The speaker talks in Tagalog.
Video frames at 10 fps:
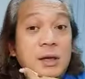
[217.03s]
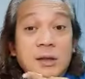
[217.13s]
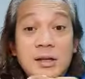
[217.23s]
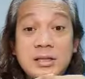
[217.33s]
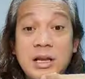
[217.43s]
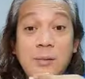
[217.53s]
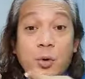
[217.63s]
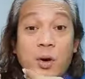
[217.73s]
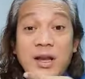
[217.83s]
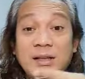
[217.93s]

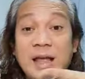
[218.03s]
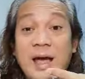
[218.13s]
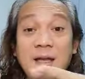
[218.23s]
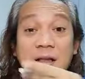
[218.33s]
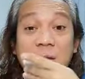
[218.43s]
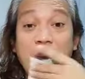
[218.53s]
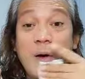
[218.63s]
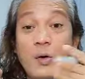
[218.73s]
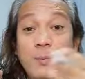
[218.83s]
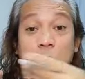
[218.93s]
I-disclaim ko ulit ha, hindi
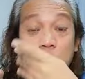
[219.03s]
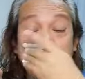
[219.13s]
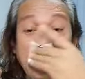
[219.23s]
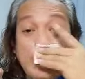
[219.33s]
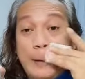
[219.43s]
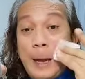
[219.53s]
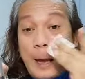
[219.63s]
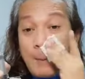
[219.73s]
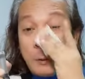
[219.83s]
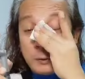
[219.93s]
po ako beauty ano
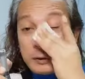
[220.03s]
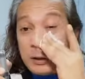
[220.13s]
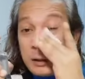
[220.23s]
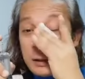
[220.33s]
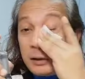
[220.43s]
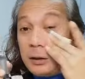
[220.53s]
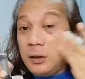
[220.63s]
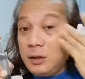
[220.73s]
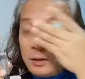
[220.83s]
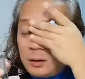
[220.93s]
ha, beauty
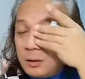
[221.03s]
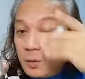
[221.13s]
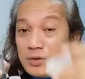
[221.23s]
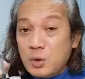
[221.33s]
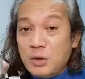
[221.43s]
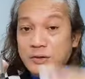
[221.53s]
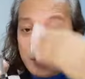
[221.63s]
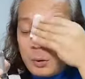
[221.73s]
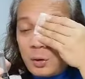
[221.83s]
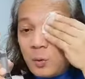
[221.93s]

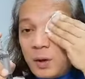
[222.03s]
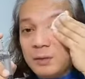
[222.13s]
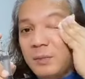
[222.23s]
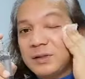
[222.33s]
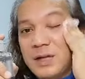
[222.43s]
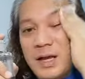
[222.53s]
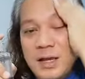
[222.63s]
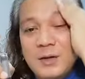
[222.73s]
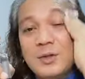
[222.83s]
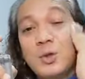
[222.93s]
consultant or what. Basta
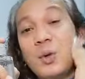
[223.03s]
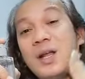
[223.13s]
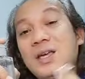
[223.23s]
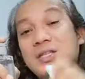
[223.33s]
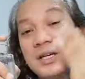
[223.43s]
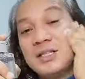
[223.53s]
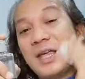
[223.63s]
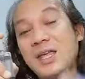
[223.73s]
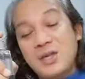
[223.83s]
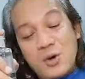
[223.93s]
gusto ko lang i-share
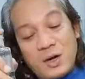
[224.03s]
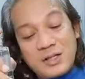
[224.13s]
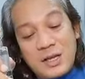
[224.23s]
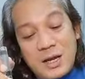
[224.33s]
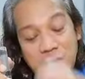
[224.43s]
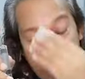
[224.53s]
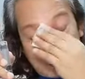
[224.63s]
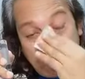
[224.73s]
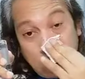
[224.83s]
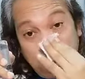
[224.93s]
sa inyo kasi nga
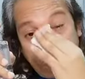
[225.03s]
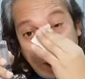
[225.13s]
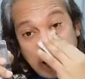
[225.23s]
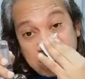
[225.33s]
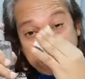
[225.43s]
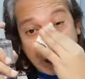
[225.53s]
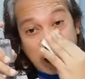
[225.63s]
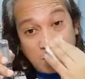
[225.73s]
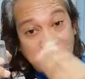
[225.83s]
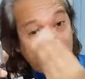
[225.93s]
nung last
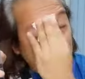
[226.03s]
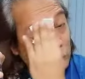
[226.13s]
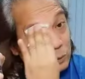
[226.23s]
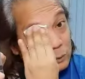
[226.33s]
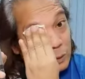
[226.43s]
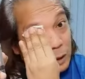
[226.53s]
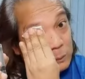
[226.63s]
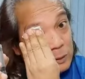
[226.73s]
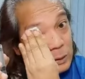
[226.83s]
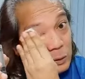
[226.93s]
time, sabi nung
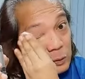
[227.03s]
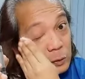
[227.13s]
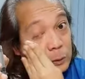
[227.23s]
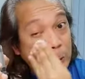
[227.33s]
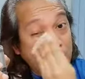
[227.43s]
kaibigan ko,